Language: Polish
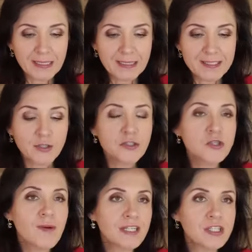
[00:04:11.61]

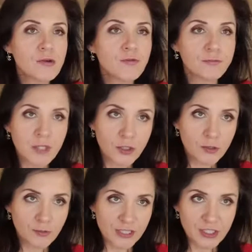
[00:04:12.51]
skończyła się w
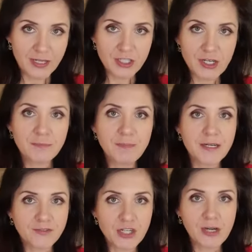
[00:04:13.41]
minioną niedzielę, czyli
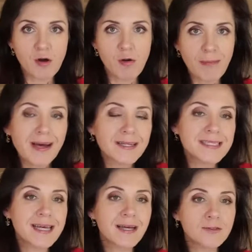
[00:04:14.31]
1
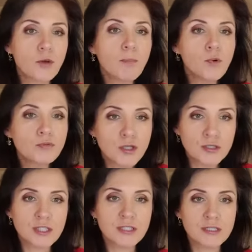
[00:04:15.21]
marca do
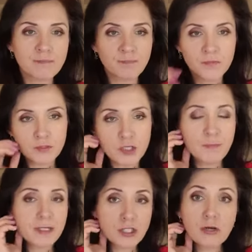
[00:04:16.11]
północy, mm, czyli
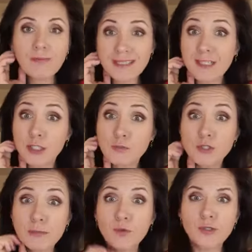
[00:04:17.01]
1 marca też
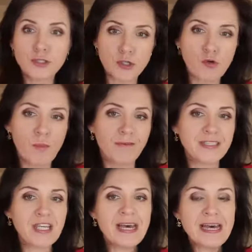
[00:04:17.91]
można było jeszcze
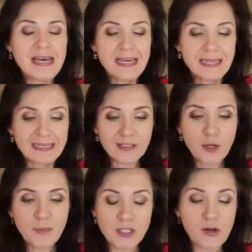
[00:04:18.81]
kupować.
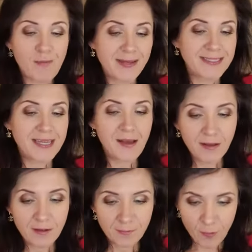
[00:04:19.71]
Do 1 marca
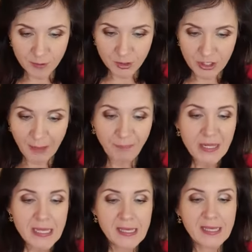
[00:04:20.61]
włącznie.
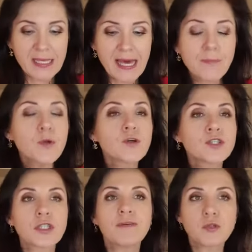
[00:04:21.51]
E-book
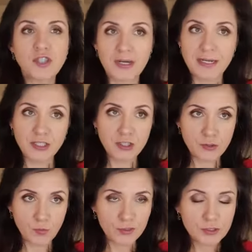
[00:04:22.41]
kosztował kosztował 14
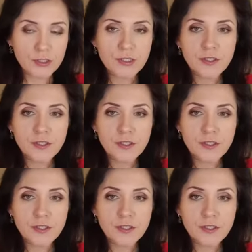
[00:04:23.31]
zł,